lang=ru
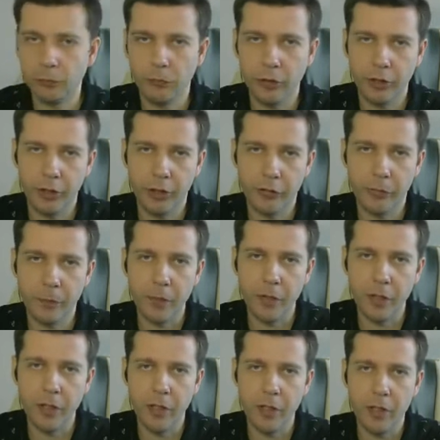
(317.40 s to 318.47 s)
Интересно.
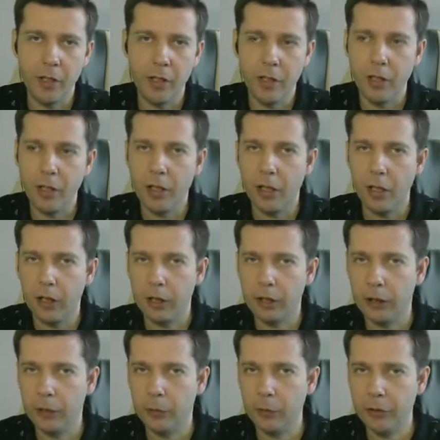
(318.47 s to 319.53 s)

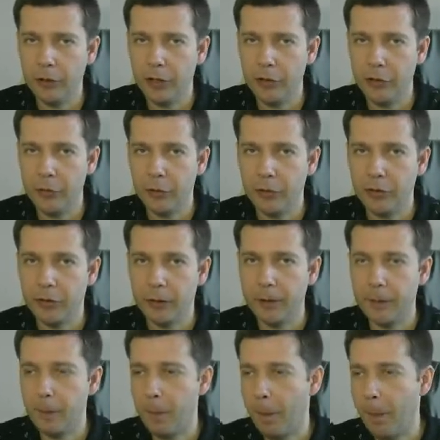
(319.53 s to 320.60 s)
А, вот такая ситуация.
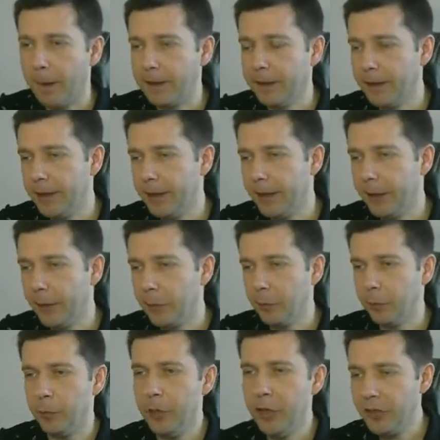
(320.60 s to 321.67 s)
Далее.
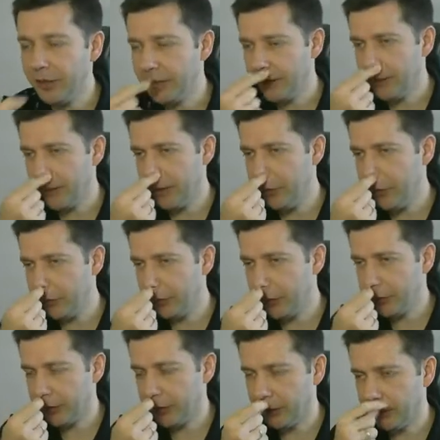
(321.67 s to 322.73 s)
Месяц
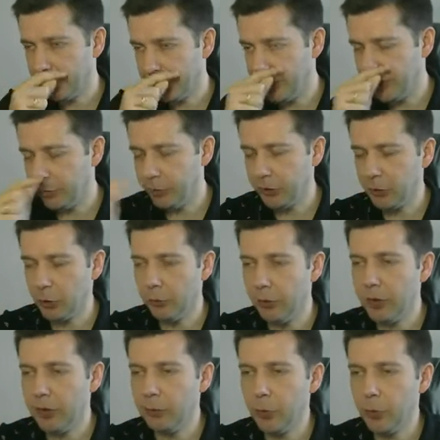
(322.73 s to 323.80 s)
заканчивается этим
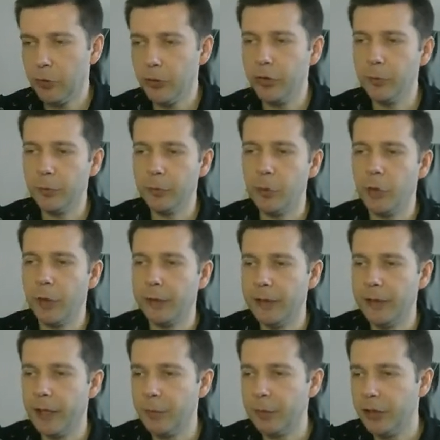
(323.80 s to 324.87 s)
инструментом очень неплохо.
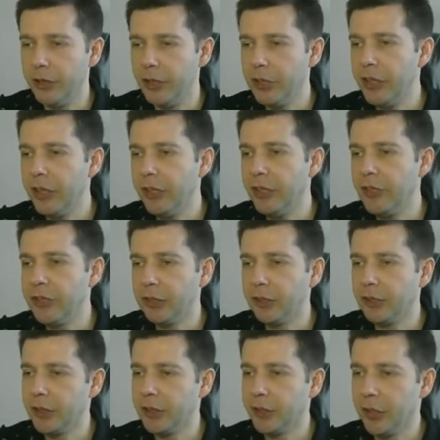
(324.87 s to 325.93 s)
Да, мы на нижней границе
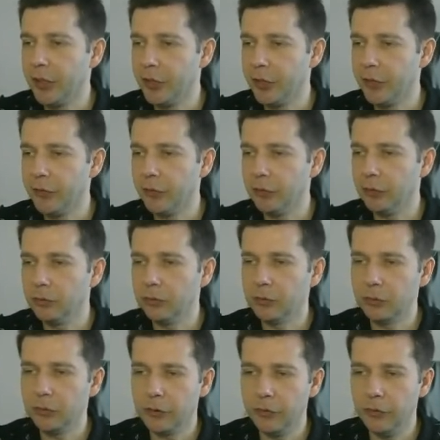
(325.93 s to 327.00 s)
канала хеджеров.
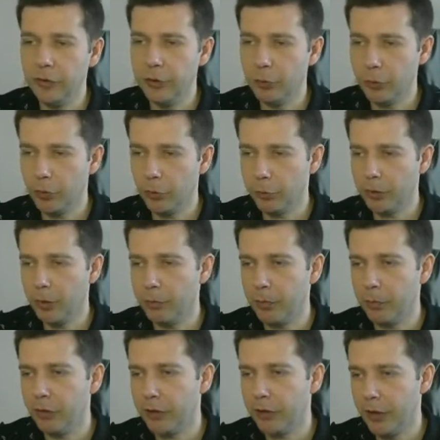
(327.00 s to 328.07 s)
Видим, что была
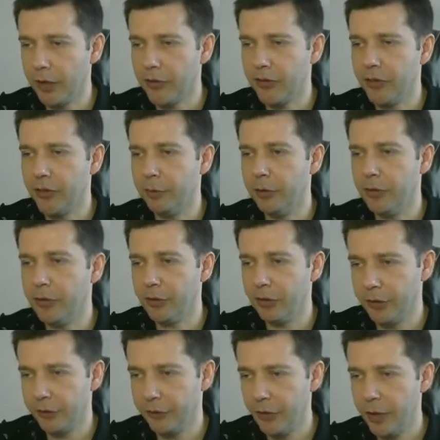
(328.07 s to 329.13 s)
попытка раз отбиться,
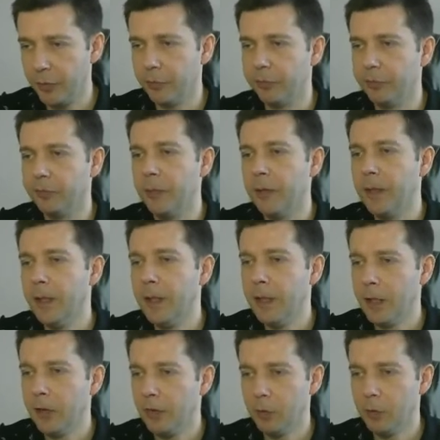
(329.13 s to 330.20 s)
два.
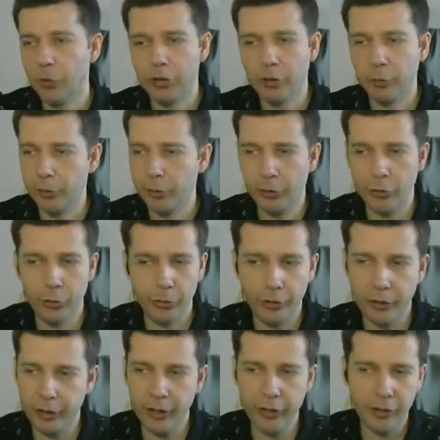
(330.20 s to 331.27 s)
Возможно, будет еще
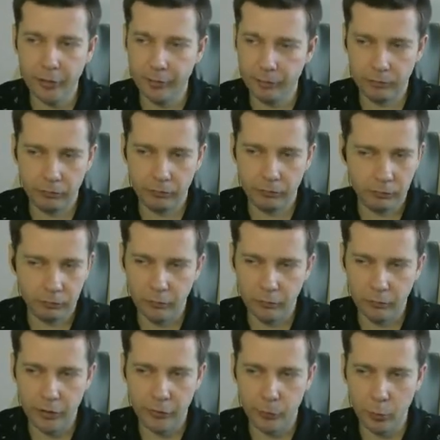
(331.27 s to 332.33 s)
третья.
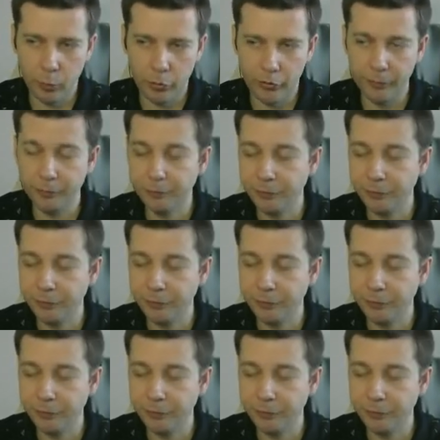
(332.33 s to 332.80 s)
Возможно.